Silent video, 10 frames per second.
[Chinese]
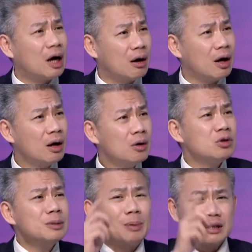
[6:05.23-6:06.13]
就好了，
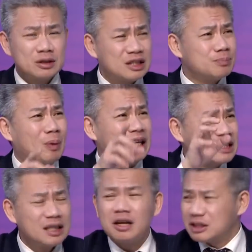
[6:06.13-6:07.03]
或者把把
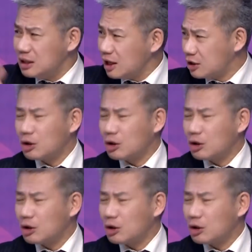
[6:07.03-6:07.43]
资料直接